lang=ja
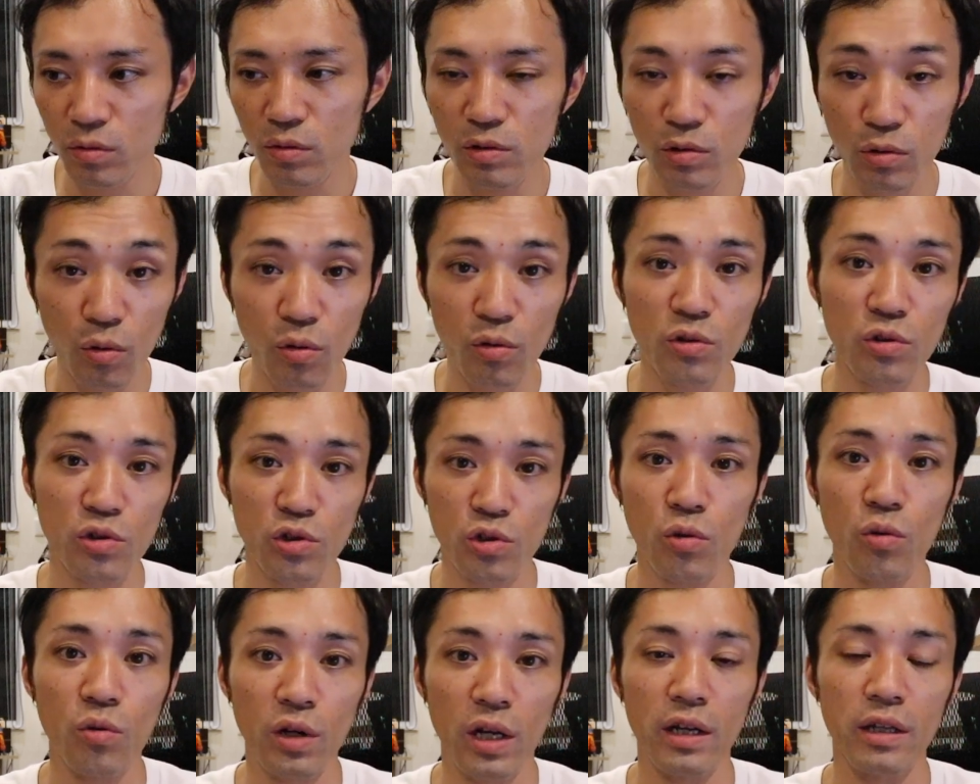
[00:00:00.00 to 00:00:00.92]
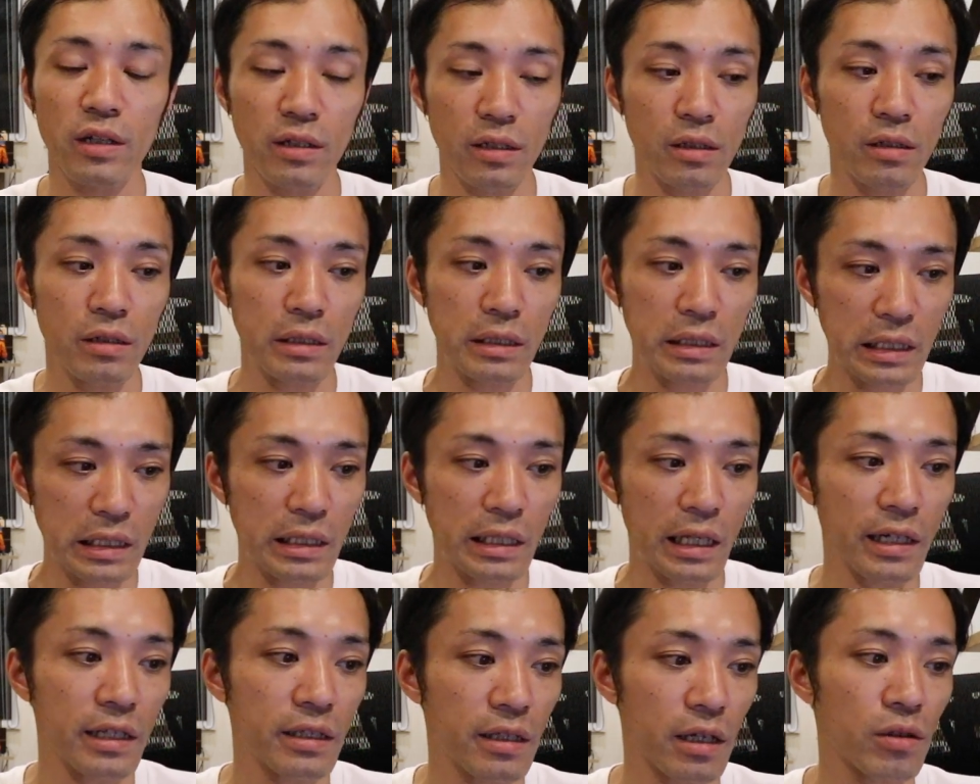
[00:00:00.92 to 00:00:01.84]
どういう将来に
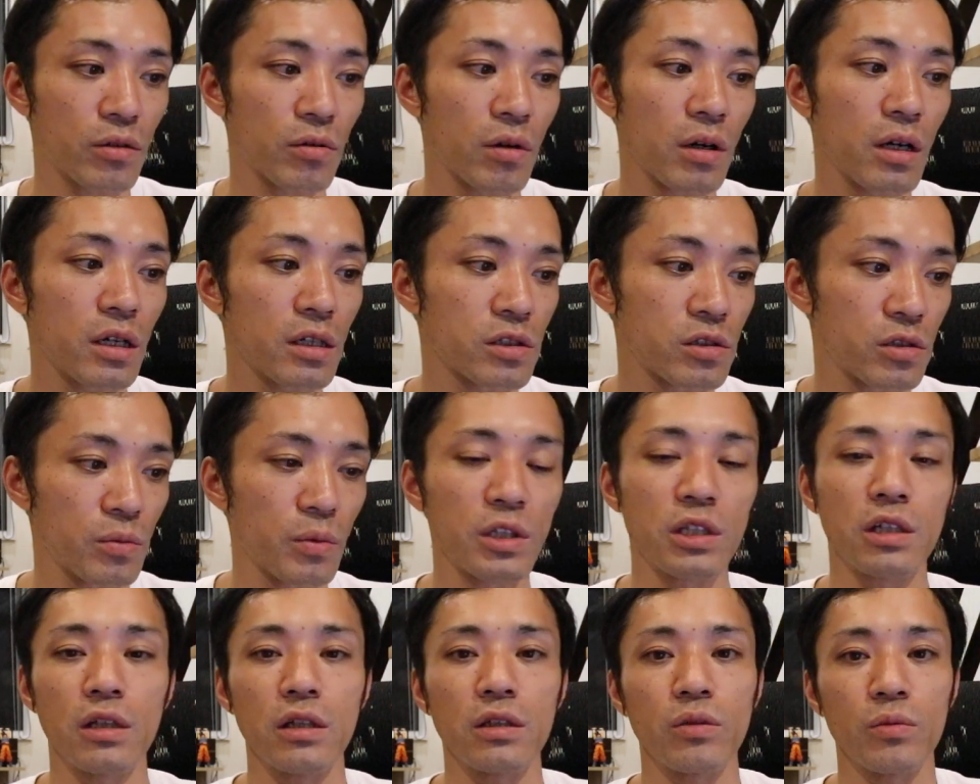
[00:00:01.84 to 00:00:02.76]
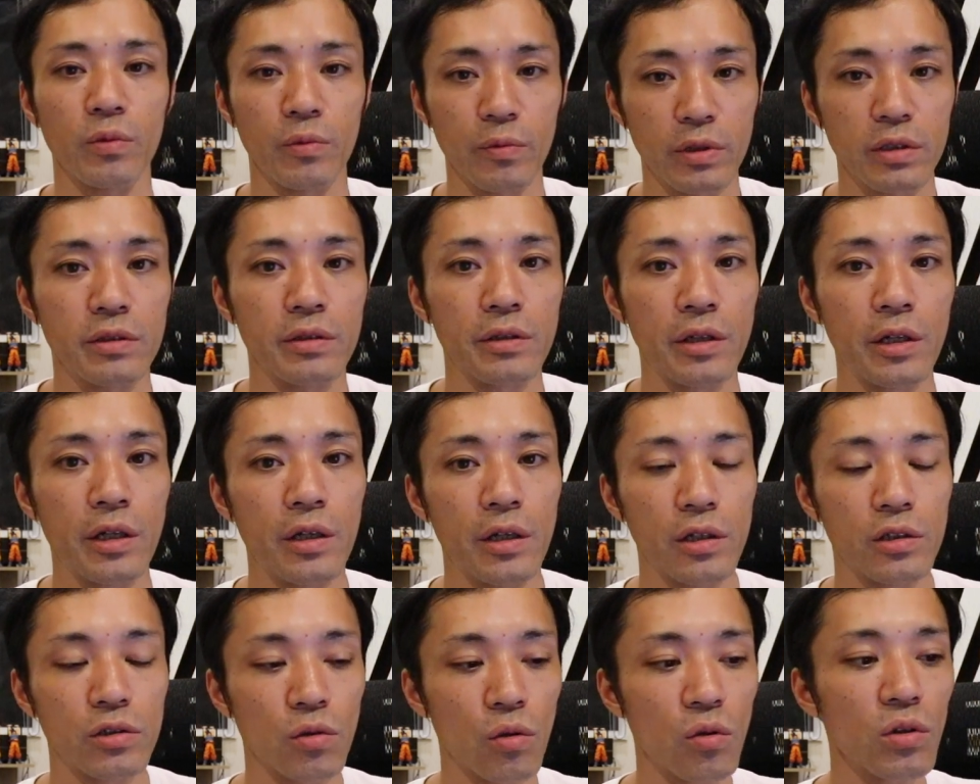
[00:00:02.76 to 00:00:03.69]
なりたいのかが全てだと思います
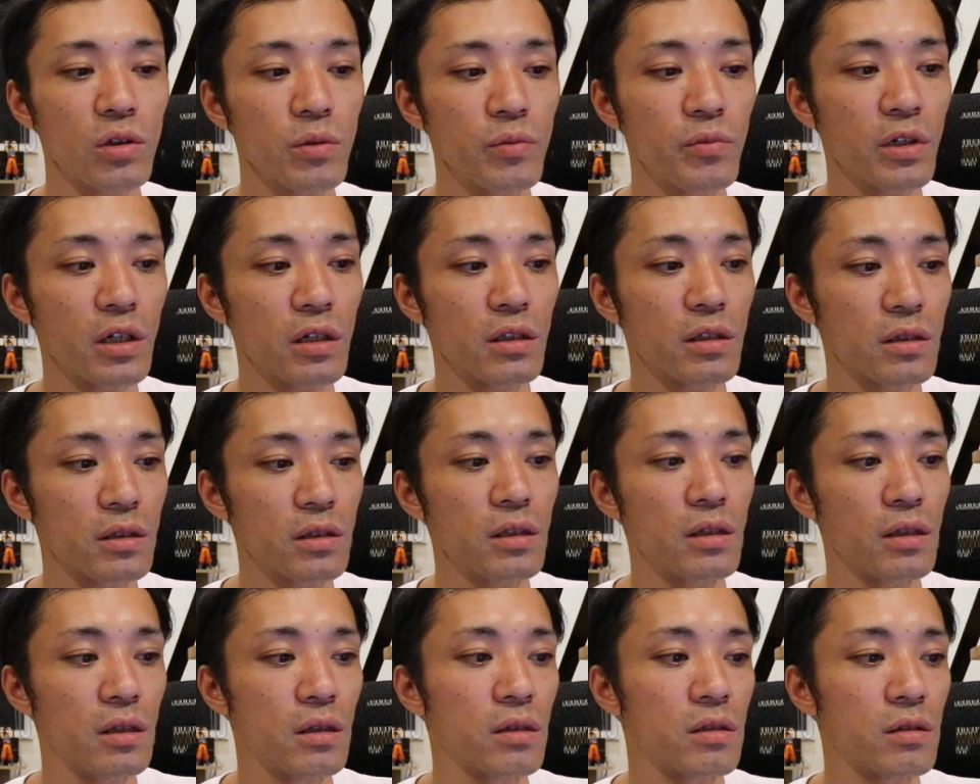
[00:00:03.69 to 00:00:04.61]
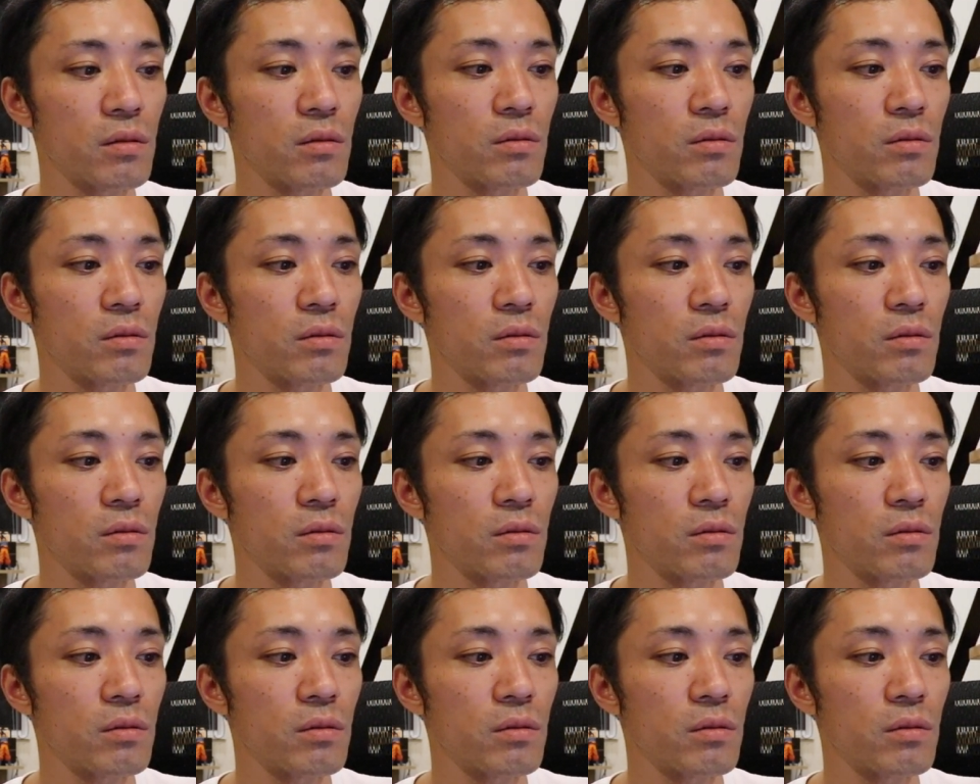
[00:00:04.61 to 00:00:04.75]
そこに向かって